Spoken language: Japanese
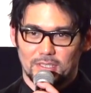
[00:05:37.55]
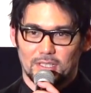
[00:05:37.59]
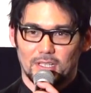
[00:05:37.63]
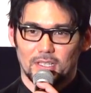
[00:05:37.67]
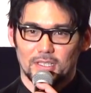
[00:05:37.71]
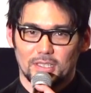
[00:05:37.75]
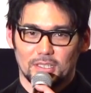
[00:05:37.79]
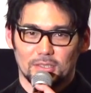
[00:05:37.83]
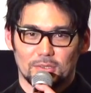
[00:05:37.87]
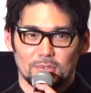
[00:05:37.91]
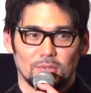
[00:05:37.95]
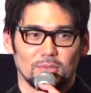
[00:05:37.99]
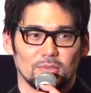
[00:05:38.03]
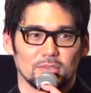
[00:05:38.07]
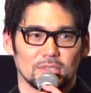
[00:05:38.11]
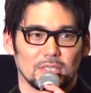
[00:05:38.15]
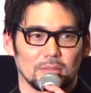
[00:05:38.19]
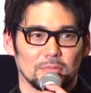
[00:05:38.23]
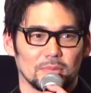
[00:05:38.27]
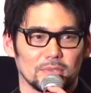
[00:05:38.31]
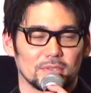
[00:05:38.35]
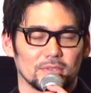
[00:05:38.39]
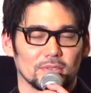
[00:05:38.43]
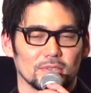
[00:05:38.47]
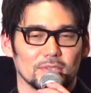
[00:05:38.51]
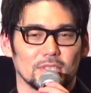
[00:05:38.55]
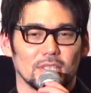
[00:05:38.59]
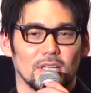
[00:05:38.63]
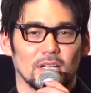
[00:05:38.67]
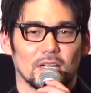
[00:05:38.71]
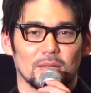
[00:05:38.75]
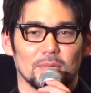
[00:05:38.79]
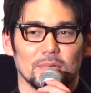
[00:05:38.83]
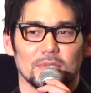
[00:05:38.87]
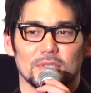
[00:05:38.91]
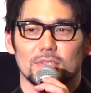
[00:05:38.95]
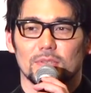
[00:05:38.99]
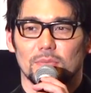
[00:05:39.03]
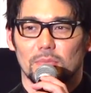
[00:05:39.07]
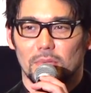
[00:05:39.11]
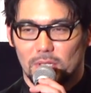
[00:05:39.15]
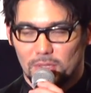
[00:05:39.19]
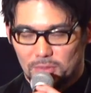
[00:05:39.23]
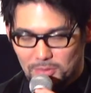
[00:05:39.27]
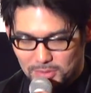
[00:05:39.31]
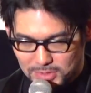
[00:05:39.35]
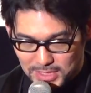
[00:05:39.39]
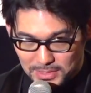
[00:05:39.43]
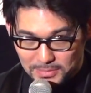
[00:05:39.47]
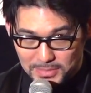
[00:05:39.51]
はありがとうございます。そして明けましておめで
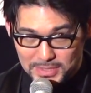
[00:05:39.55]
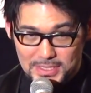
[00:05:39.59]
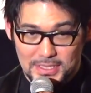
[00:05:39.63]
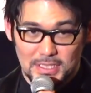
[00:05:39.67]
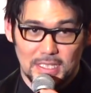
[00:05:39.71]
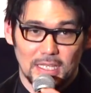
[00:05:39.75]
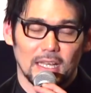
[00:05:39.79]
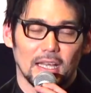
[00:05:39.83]
とうございます。